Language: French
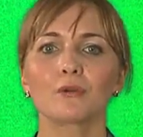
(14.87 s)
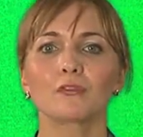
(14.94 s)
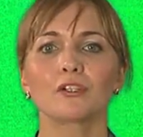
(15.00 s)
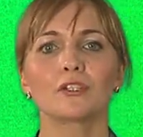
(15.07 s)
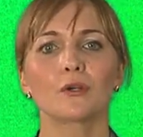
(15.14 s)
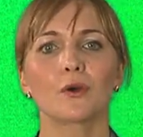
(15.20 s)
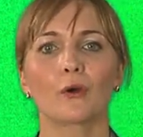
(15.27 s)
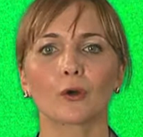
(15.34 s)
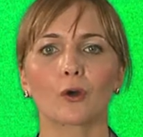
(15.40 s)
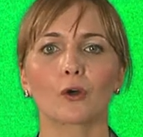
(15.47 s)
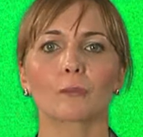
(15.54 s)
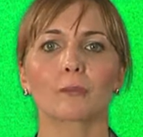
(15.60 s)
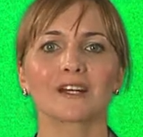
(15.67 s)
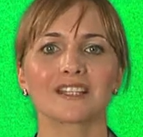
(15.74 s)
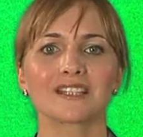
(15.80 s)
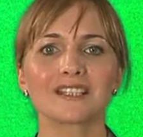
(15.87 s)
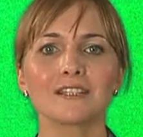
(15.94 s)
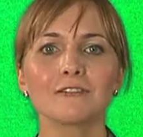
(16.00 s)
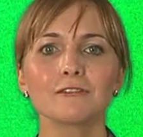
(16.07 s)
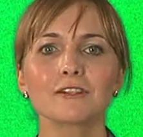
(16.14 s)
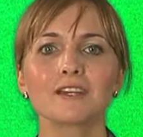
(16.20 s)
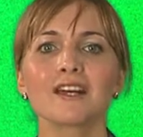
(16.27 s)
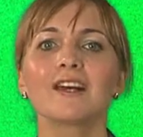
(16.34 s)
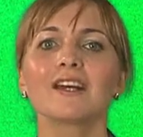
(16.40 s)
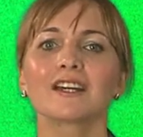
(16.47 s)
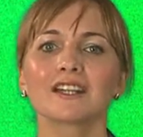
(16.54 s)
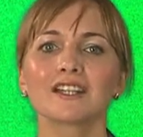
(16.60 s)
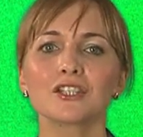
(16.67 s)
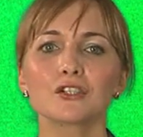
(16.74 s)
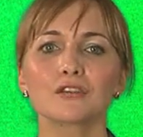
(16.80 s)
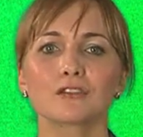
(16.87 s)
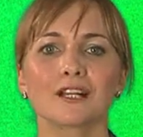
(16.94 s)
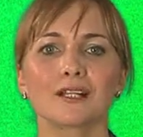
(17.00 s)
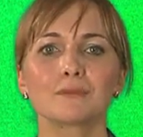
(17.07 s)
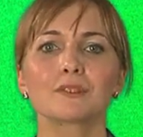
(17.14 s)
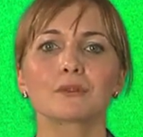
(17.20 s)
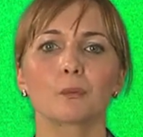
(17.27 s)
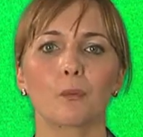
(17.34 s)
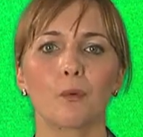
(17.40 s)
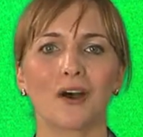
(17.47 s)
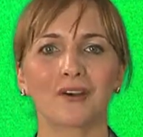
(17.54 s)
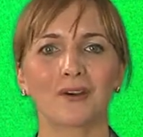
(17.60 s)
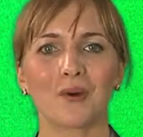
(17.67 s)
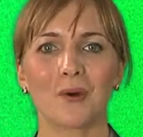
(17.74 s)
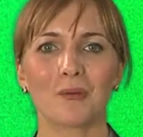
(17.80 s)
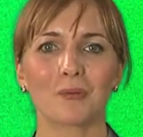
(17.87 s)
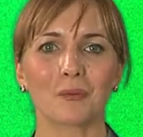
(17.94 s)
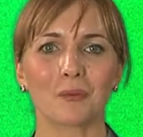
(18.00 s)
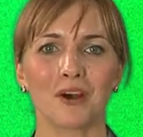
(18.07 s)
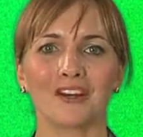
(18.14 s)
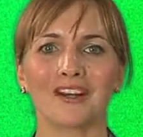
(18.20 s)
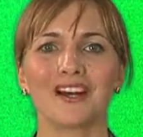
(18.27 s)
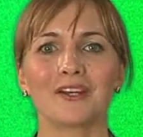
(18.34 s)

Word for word: vidéo corporative richfilms.com.au.